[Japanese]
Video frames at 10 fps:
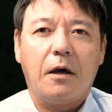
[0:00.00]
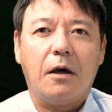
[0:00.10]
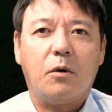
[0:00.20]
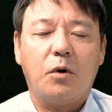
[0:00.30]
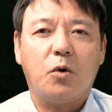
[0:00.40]

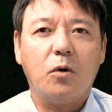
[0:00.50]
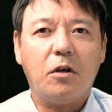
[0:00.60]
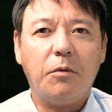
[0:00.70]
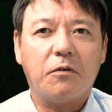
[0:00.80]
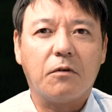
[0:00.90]
えこれ突
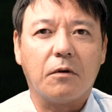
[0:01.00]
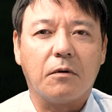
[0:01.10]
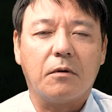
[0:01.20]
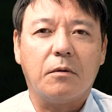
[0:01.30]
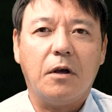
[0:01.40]
起物、
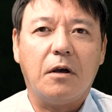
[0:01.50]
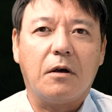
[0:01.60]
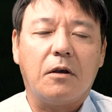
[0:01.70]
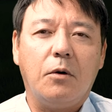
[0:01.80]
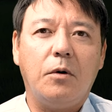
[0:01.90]

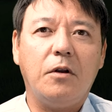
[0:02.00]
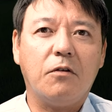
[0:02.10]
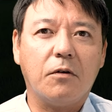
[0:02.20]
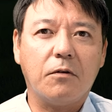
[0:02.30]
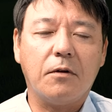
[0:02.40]
ね、容易に
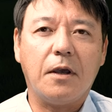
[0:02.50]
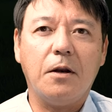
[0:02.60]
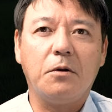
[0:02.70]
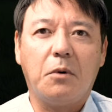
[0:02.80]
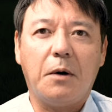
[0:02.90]
想像で
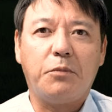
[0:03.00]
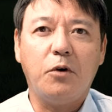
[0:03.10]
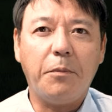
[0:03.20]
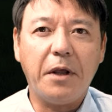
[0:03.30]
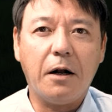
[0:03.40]
きるのは
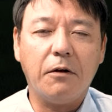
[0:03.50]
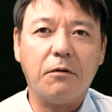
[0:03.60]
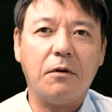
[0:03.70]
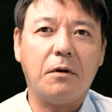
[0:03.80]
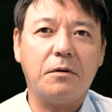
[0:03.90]
プロペラが
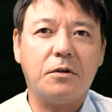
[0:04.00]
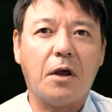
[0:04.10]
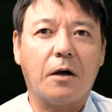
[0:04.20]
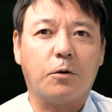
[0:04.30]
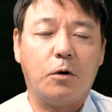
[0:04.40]
ついてる自
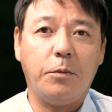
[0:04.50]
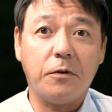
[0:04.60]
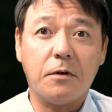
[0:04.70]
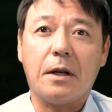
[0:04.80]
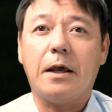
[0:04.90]
体が突起
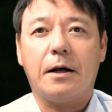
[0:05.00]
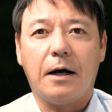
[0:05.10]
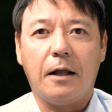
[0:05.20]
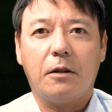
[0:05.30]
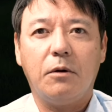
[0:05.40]
物じゃない
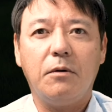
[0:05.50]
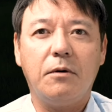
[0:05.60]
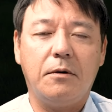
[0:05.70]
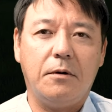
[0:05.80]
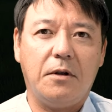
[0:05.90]
かとい
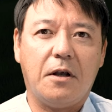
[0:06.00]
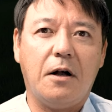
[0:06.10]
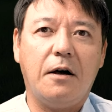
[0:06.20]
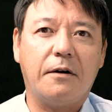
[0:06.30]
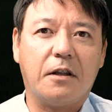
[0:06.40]
うふうに
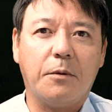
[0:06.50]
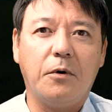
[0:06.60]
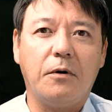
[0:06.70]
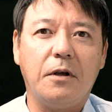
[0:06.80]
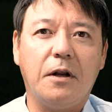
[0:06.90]
考える方
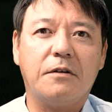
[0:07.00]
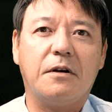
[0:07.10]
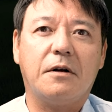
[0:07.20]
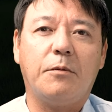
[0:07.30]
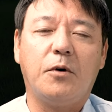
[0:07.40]
もいらっ
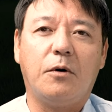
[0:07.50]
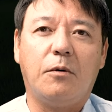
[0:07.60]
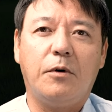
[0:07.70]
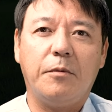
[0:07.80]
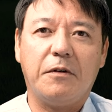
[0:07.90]
しゃるかも
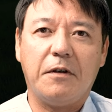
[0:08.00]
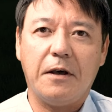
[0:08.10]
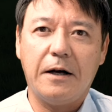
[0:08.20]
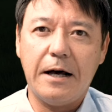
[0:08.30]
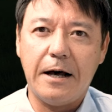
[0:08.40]
思いませ
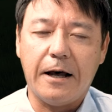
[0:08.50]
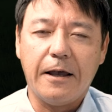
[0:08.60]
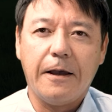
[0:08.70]
んが、